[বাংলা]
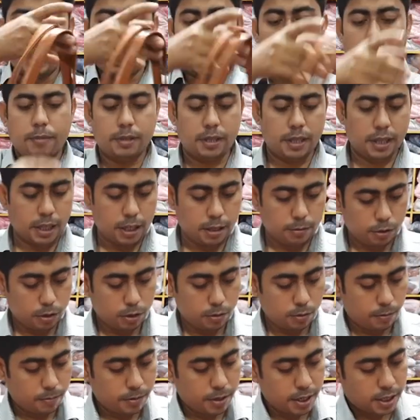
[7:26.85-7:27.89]
আপনি দেখলে বুঝতে
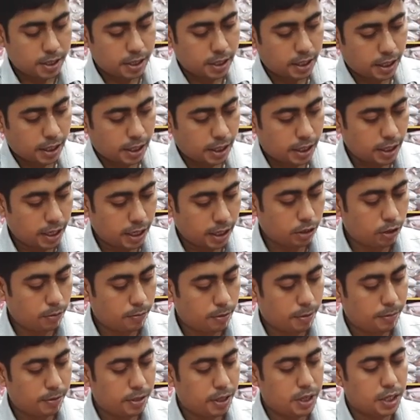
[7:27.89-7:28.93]
পারবেন এই যে দেখেন একদম
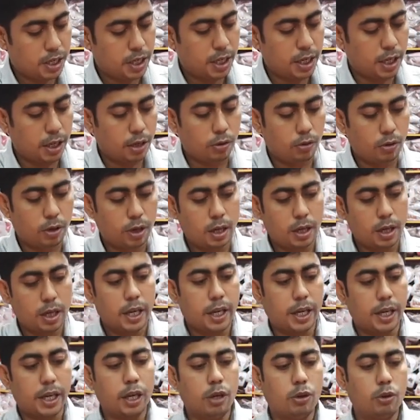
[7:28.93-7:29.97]
আমাদের সিলাইগুলা
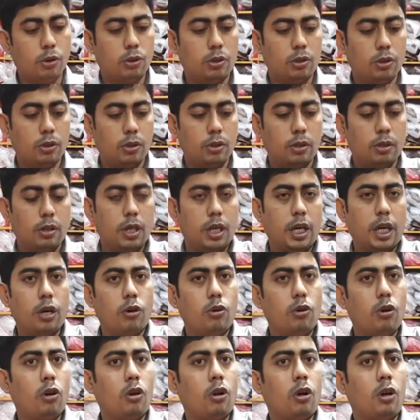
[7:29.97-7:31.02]
নিখুঁত
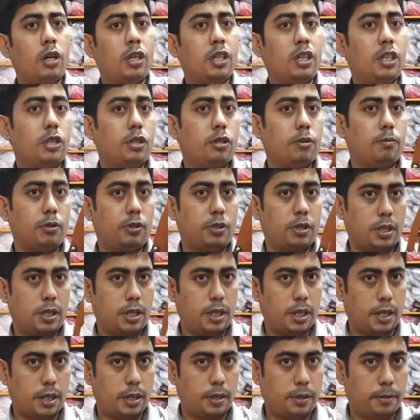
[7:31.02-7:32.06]
এগুলো হলো অনলি তিনশো পঞ্চাশ
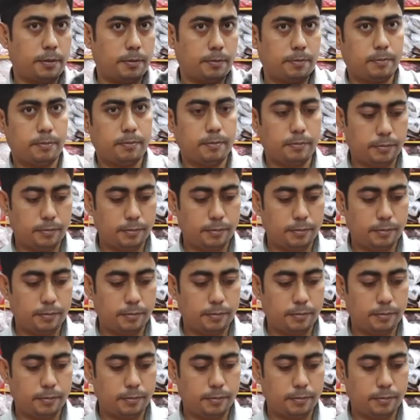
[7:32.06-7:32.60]
টাকা আচ্ছা